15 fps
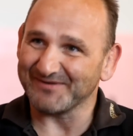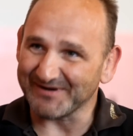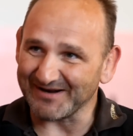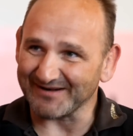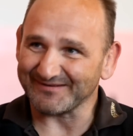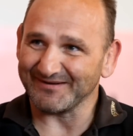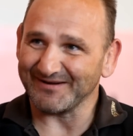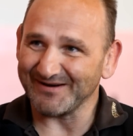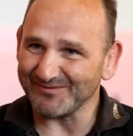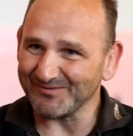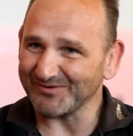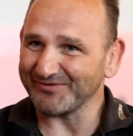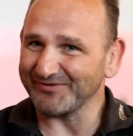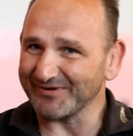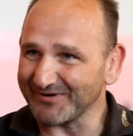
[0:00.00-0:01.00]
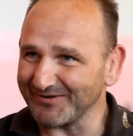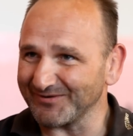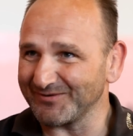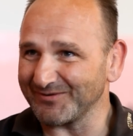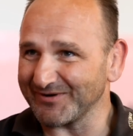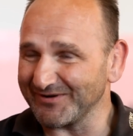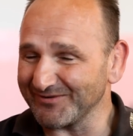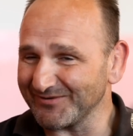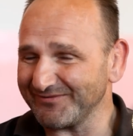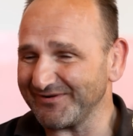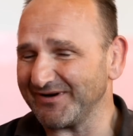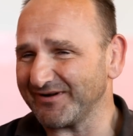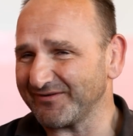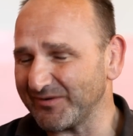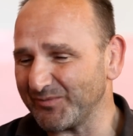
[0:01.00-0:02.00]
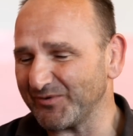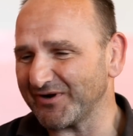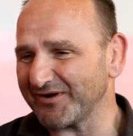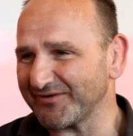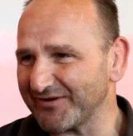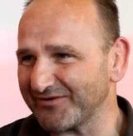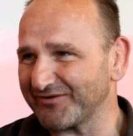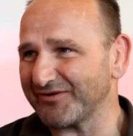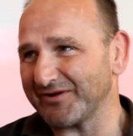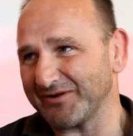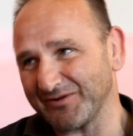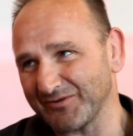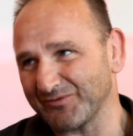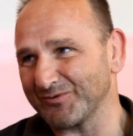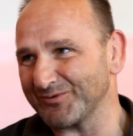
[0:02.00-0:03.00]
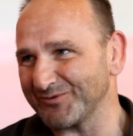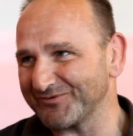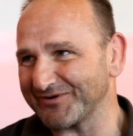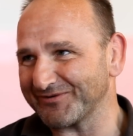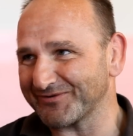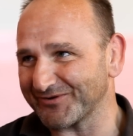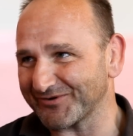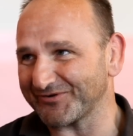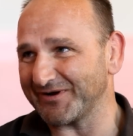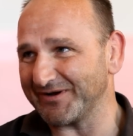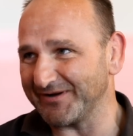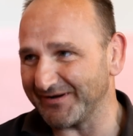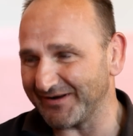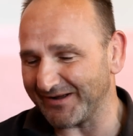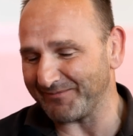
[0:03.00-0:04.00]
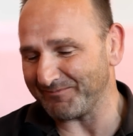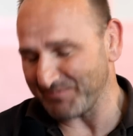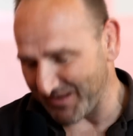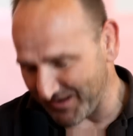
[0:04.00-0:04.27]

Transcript: wyrasta na mocnych konkurentów, ale chcę pokazać, że tu ludzie z Koszalina